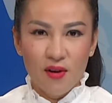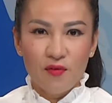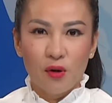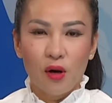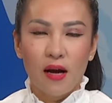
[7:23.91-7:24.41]

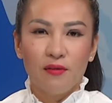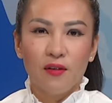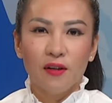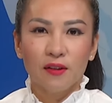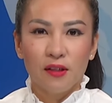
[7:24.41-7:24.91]
Vừa rồi là
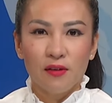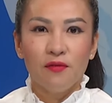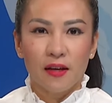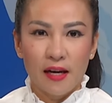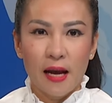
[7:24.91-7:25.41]
phần tin
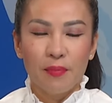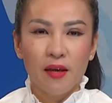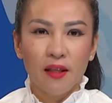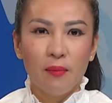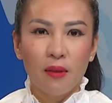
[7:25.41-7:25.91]
Việt Nam,
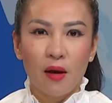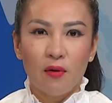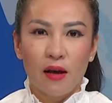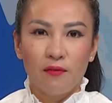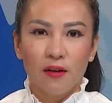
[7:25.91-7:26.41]
tiếp theo
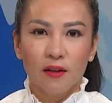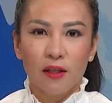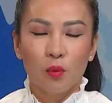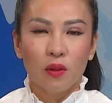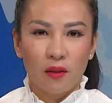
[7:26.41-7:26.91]
là phần
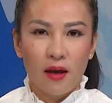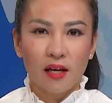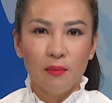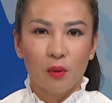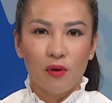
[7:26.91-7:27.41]
tin quốc tế.
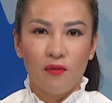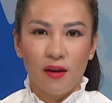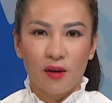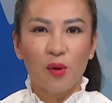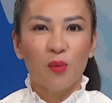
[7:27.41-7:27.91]
Kính mời quý
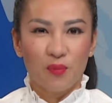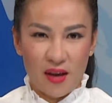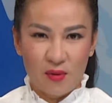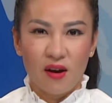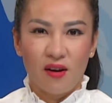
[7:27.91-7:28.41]
vị cùng
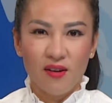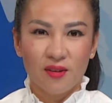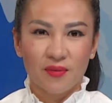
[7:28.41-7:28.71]
theo dõi.